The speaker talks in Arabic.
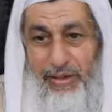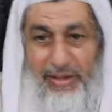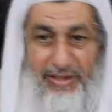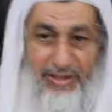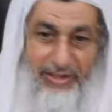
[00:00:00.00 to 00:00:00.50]

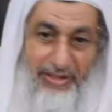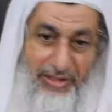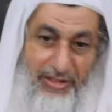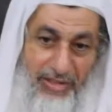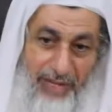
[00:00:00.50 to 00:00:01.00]
الذي
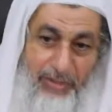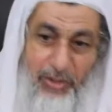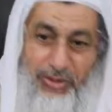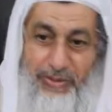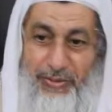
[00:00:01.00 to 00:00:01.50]
يرتضيه الشعب
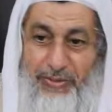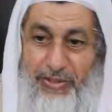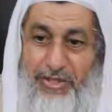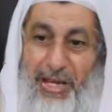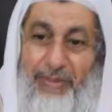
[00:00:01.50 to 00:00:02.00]
يحكم به
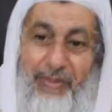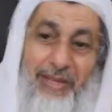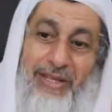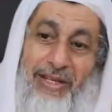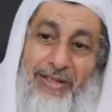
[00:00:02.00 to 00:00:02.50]
فالشعب
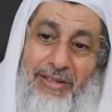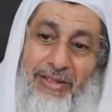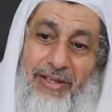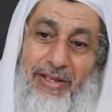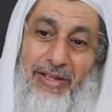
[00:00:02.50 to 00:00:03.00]
مثلا
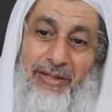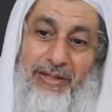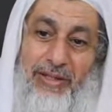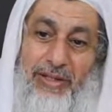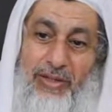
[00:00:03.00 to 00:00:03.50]

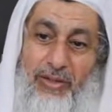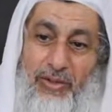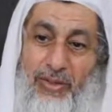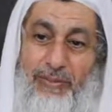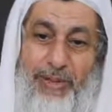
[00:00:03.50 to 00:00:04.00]
في
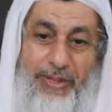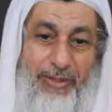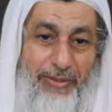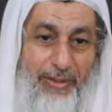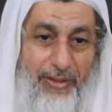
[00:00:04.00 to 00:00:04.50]
أوروبا
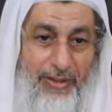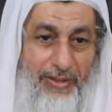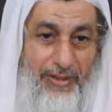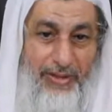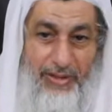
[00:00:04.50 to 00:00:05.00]
الكافرة
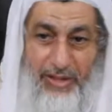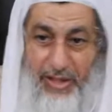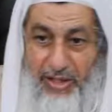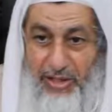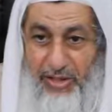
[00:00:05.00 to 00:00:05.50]

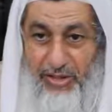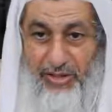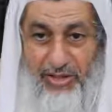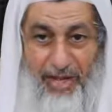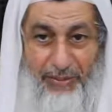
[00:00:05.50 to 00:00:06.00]

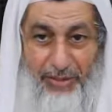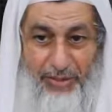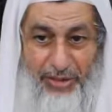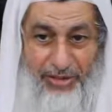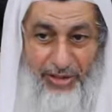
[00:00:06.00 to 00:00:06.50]
الشعب
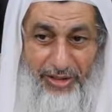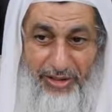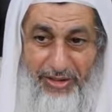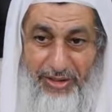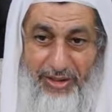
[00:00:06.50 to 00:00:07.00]

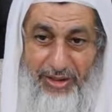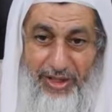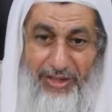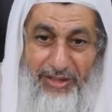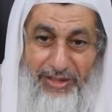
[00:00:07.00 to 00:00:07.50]
ارتضى
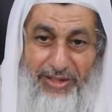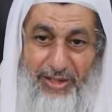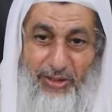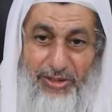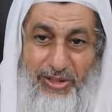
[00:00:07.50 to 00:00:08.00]
أن
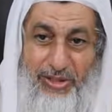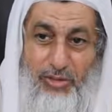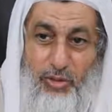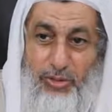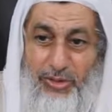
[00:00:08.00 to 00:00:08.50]
يتزوج
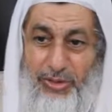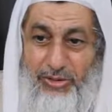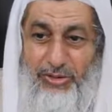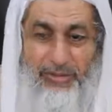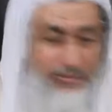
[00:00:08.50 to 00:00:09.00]
الرجل بالرجل